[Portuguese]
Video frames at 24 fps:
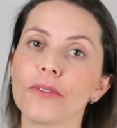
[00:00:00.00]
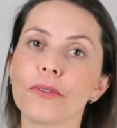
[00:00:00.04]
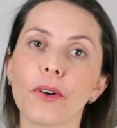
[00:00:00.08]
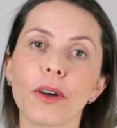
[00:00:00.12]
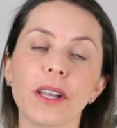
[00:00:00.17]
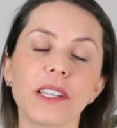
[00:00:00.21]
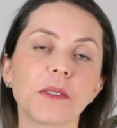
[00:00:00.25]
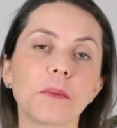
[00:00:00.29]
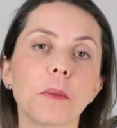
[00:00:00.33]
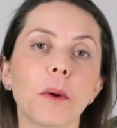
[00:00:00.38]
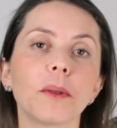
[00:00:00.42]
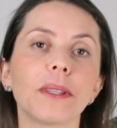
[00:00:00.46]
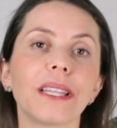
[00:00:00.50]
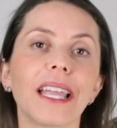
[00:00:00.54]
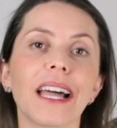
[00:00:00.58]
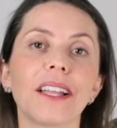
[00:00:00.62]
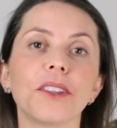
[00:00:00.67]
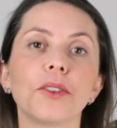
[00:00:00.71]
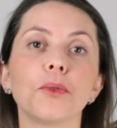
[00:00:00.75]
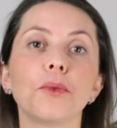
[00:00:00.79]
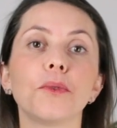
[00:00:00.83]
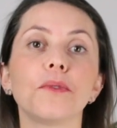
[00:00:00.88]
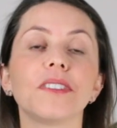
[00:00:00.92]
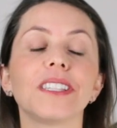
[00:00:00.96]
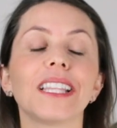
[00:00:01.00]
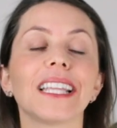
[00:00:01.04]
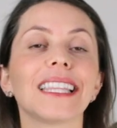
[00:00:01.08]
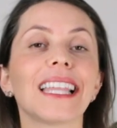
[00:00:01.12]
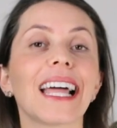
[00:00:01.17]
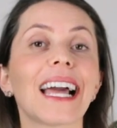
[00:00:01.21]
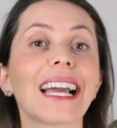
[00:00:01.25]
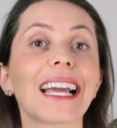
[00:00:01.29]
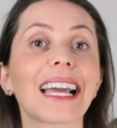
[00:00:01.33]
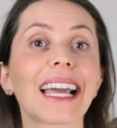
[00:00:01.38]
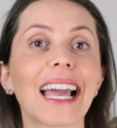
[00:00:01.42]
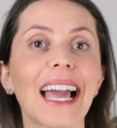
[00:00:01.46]
eu vou responder a dúvida
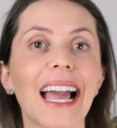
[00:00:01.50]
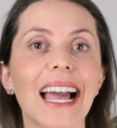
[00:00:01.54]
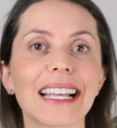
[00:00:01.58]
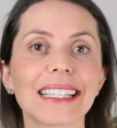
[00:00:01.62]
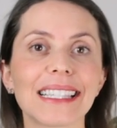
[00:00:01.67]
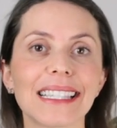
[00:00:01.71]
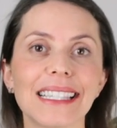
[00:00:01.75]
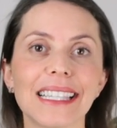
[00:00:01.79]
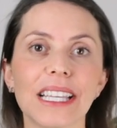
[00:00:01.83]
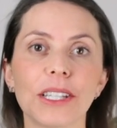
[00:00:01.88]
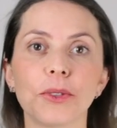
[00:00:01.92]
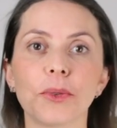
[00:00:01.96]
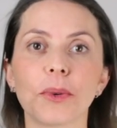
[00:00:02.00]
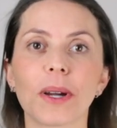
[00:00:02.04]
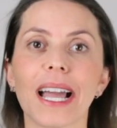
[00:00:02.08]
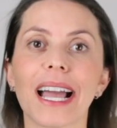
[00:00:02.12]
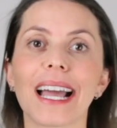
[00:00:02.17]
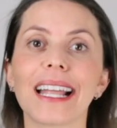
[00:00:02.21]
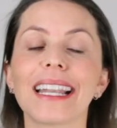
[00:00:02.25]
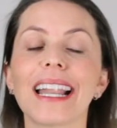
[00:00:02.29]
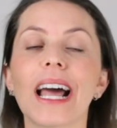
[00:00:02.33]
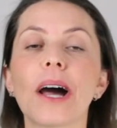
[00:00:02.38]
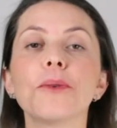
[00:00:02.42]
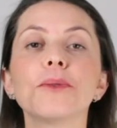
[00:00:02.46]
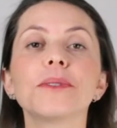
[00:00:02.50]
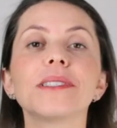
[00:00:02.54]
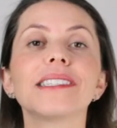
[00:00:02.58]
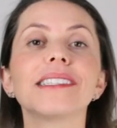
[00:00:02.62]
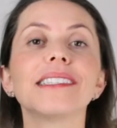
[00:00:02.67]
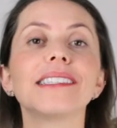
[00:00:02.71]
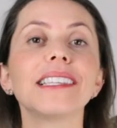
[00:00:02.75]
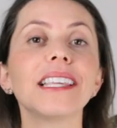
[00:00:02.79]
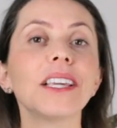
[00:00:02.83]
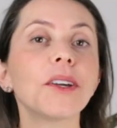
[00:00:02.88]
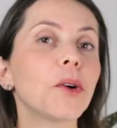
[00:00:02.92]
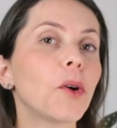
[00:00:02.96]
da Cássia, do canal
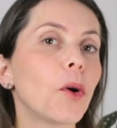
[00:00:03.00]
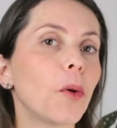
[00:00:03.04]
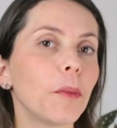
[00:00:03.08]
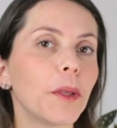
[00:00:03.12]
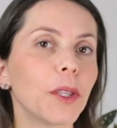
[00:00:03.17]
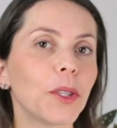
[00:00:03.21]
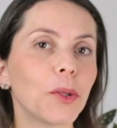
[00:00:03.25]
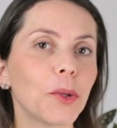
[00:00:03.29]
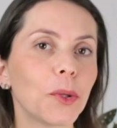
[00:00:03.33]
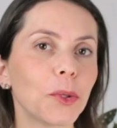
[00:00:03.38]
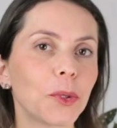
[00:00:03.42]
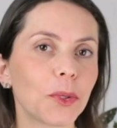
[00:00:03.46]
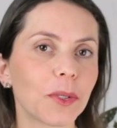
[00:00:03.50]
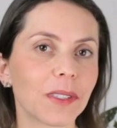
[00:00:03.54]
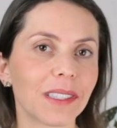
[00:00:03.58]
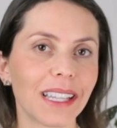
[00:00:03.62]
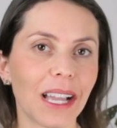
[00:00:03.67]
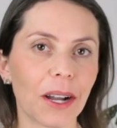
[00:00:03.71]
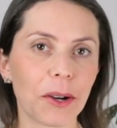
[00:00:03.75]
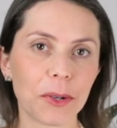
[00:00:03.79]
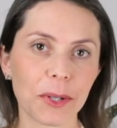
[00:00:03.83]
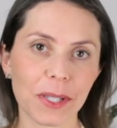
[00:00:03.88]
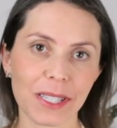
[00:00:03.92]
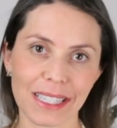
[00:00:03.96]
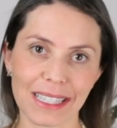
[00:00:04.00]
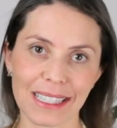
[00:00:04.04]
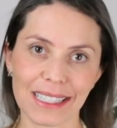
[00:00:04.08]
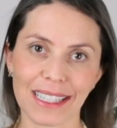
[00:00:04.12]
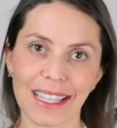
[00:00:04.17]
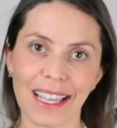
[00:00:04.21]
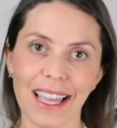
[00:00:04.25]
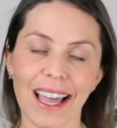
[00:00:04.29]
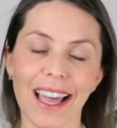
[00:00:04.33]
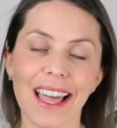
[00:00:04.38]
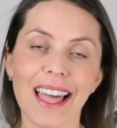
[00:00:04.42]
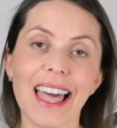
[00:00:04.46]
5 Minutos na
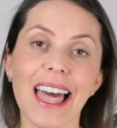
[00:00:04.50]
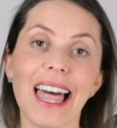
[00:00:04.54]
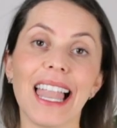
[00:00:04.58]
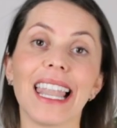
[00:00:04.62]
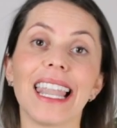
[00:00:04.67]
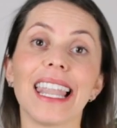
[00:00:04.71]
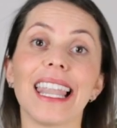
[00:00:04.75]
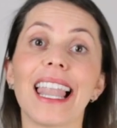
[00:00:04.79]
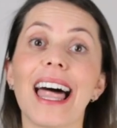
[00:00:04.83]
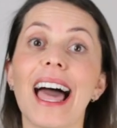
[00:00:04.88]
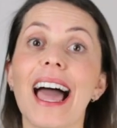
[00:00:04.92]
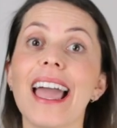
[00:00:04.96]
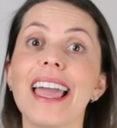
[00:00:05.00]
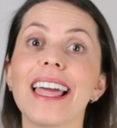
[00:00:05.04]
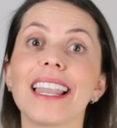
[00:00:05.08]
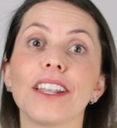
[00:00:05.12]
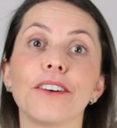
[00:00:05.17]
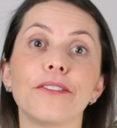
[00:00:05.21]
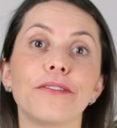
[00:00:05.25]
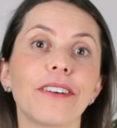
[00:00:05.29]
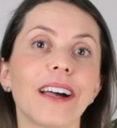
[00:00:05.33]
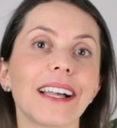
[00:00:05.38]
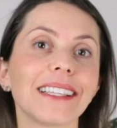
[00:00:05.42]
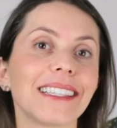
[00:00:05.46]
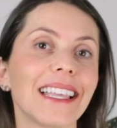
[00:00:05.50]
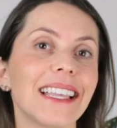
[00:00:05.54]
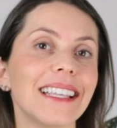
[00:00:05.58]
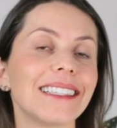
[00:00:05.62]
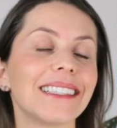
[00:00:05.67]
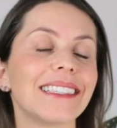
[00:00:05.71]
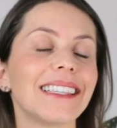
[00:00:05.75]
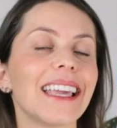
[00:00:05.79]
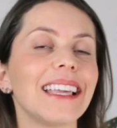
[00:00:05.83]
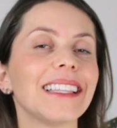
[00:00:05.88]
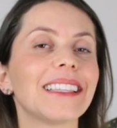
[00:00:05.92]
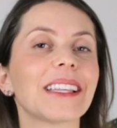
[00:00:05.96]
Cozinha. Lá ela faz
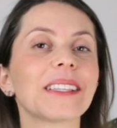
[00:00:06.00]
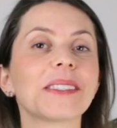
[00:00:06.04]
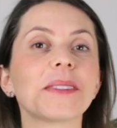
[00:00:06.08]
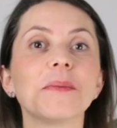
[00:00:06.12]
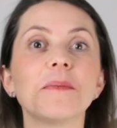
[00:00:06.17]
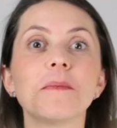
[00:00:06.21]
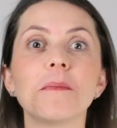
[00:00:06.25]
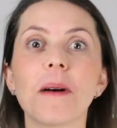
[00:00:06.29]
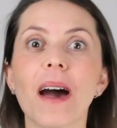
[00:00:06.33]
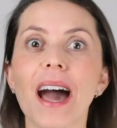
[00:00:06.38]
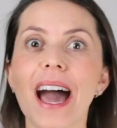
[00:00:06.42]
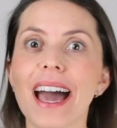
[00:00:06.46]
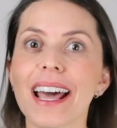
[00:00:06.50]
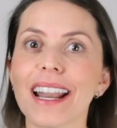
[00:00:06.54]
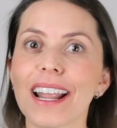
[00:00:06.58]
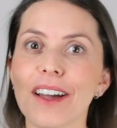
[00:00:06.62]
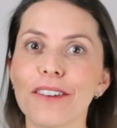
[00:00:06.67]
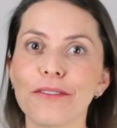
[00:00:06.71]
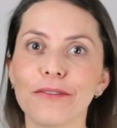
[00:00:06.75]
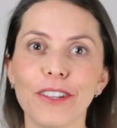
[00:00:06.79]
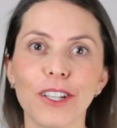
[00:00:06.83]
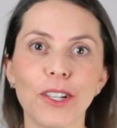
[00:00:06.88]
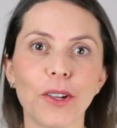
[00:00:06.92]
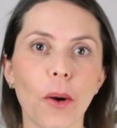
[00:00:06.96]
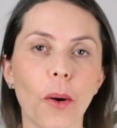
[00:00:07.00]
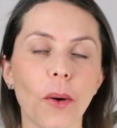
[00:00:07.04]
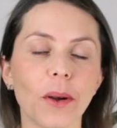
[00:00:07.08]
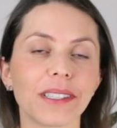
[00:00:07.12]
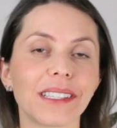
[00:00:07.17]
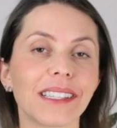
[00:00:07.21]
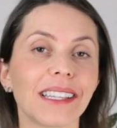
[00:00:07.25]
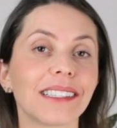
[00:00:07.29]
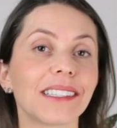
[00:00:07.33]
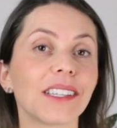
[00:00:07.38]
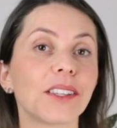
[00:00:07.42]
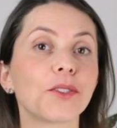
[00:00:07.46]
receitas
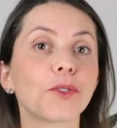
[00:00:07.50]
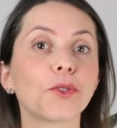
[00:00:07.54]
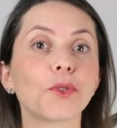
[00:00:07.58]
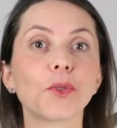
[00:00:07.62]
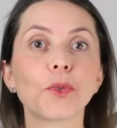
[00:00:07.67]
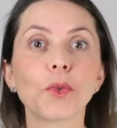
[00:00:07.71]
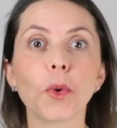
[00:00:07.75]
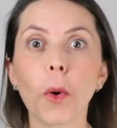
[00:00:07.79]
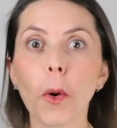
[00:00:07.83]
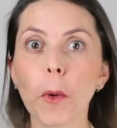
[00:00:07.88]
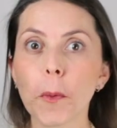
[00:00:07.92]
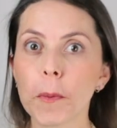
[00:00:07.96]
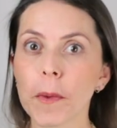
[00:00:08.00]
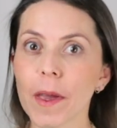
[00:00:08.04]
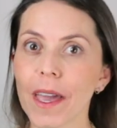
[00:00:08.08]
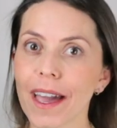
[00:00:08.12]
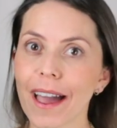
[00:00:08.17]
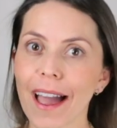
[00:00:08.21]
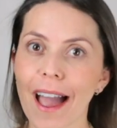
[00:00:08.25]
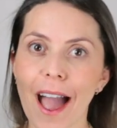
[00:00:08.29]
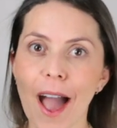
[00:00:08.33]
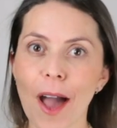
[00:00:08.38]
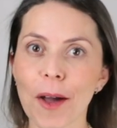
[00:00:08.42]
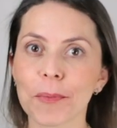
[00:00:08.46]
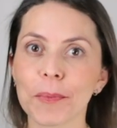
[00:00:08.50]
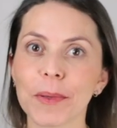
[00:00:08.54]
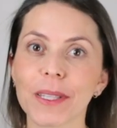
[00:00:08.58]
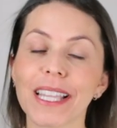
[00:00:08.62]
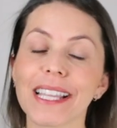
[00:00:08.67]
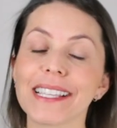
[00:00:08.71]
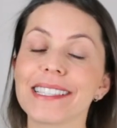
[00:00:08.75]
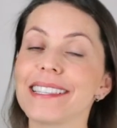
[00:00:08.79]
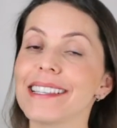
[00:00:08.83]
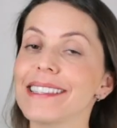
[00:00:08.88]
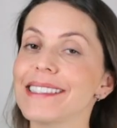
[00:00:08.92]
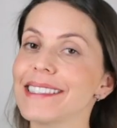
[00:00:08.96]
maravilhosas, super
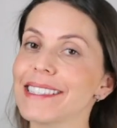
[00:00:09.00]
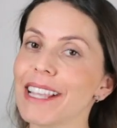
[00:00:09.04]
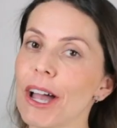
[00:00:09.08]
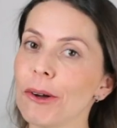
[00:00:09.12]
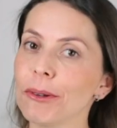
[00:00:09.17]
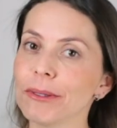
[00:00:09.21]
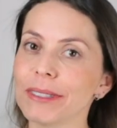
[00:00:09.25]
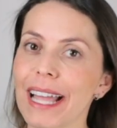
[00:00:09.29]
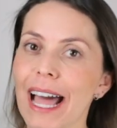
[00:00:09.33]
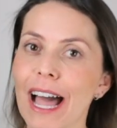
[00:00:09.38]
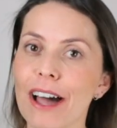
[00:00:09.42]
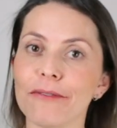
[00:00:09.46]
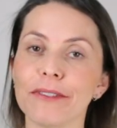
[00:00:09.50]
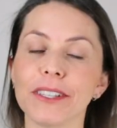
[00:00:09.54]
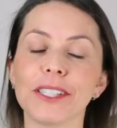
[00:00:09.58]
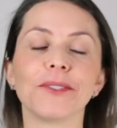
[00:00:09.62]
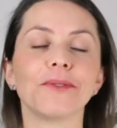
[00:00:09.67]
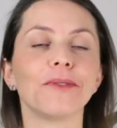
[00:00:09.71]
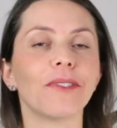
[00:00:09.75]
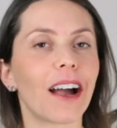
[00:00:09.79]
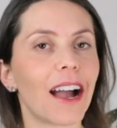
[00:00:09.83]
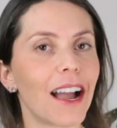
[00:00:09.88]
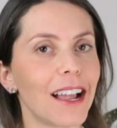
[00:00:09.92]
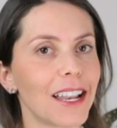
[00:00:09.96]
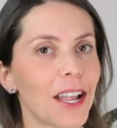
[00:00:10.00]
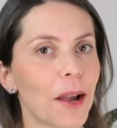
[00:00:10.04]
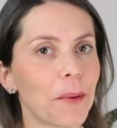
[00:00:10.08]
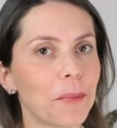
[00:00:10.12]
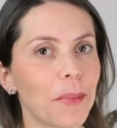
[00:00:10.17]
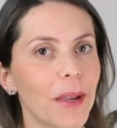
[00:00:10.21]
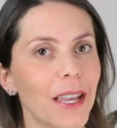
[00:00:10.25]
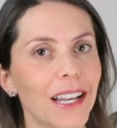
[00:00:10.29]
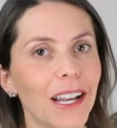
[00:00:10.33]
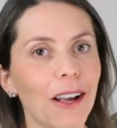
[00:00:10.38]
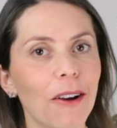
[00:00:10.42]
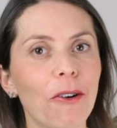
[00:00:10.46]
rápidas e saudáveis. Vale a
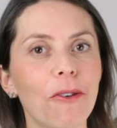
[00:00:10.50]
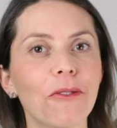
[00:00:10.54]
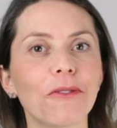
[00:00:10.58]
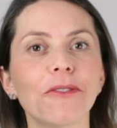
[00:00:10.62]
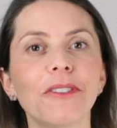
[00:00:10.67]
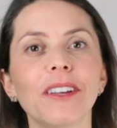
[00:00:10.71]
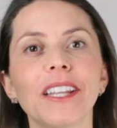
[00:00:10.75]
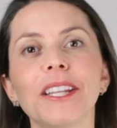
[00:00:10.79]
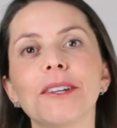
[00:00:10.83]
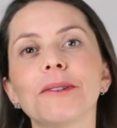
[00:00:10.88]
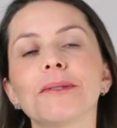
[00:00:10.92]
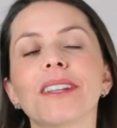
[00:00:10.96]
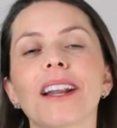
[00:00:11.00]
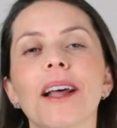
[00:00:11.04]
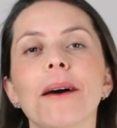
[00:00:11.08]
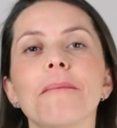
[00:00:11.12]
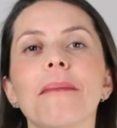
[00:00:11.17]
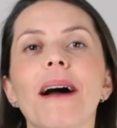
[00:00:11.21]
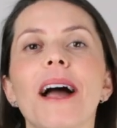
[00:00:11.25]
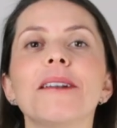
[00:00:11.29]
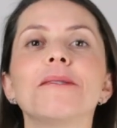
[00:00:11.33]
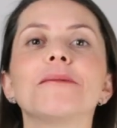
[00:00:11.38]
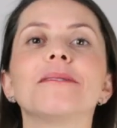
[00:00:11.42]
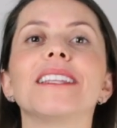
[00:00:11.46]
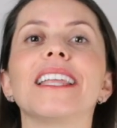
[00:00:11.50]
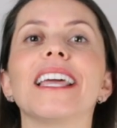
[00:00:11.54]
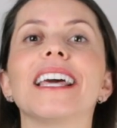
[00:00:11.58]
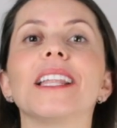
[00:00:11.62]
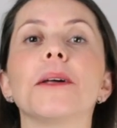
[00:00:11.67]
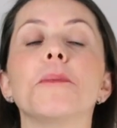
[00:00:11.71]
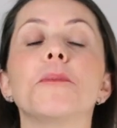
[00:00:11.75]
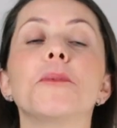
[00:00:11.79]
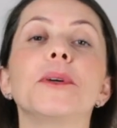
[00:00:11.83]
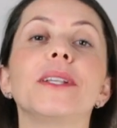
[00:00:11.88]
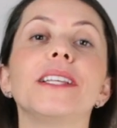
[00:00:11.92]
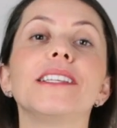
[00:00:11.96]
pena conferir o trabalho
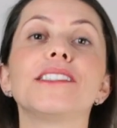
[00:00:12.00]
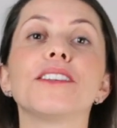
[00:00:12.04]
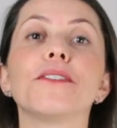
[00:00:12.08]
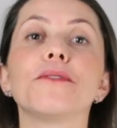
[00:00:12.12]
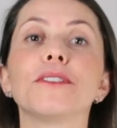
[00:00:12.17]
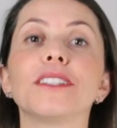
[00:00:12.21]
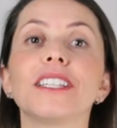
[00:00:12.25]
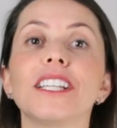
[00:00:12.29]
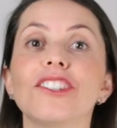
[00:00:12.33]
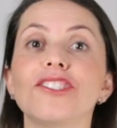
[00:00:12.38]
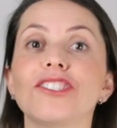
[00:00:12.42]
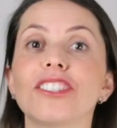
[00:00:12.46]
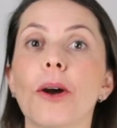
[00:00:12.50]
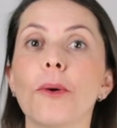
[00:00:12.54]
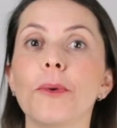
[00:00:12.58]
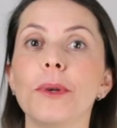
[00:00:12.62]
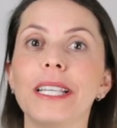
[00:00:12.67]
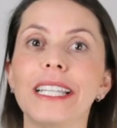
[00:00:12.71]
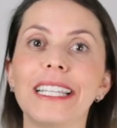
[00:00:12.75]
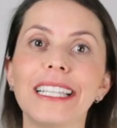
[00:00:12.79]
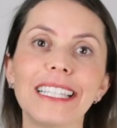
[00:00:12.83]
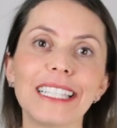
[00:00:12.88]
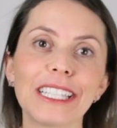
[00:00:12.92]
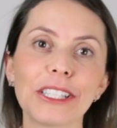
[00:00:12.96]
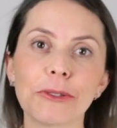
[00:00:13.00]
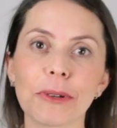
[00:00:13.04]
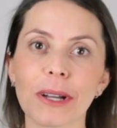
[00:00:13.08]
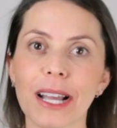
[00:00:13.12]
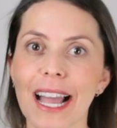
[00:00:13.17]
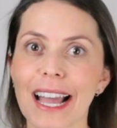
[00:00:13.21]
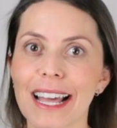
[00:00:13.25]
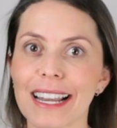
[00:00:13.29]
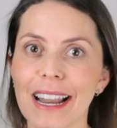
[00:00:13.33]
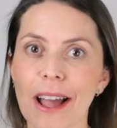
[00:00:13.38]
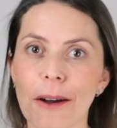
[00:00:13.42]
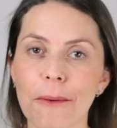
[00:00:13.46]
dela. Por isso eu vou deixar o link do
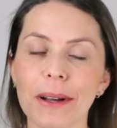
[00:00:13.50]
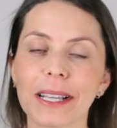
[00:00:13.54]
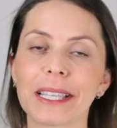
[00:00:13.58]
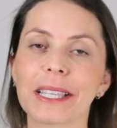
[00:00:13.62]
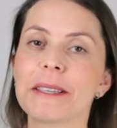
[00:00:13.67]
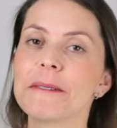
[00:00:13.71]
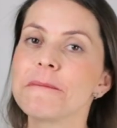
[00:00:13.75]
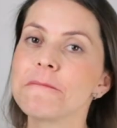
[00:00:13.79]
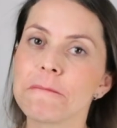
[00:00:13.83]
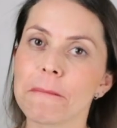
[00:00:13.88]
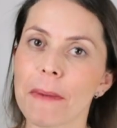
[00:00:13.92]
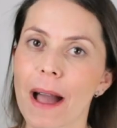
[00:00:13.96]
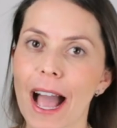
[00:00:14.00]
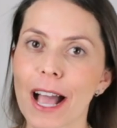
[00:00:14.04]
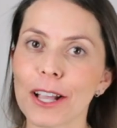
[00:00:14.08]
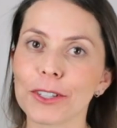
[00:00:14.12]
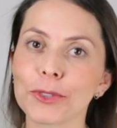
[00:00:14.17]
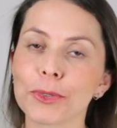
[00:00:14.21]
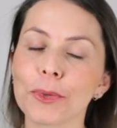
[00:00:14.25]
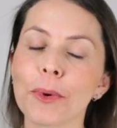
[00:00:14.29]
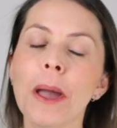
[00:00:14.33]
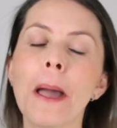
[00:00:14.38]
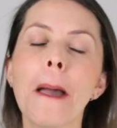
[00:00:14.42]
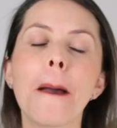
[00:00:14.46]
canal aqui embaixo